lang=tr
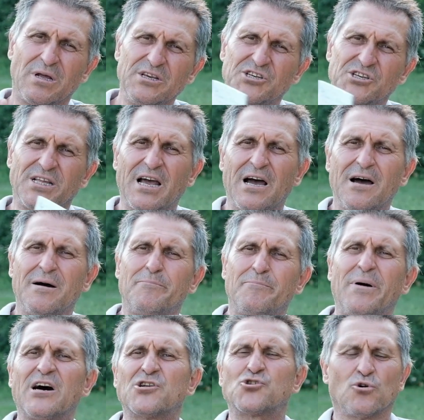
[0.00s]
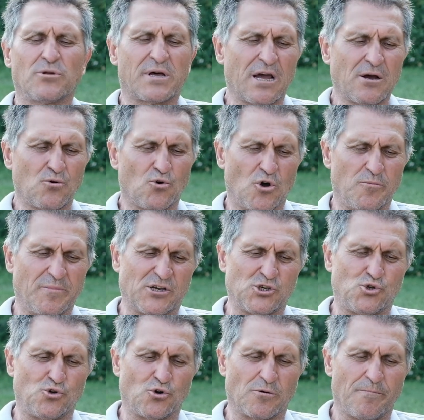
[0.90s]
içine parça olarak koymak
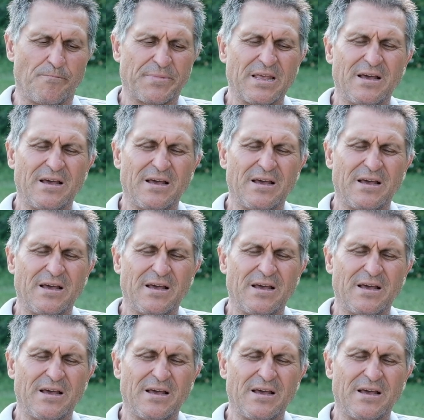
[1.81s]
istiyorum.